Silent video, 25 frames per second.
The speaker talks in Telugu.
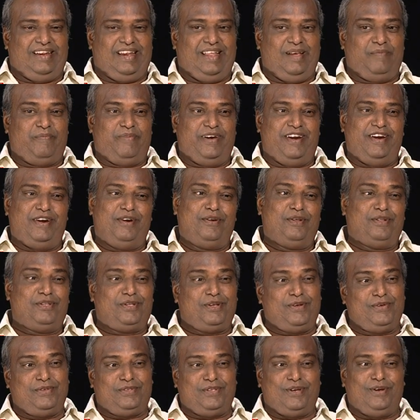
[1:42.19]
నా పన్నెండవ
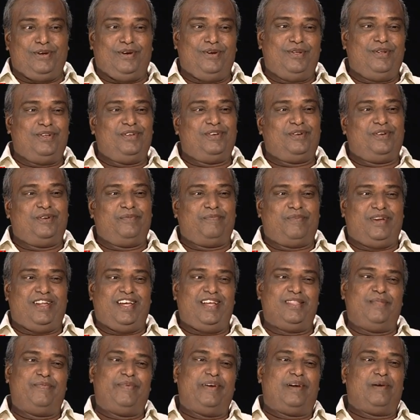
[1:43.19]
సంవత్సరంలో
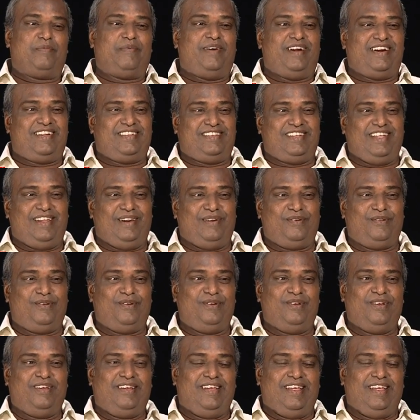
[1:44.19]
ప్రాథమిక పాఠశాలలో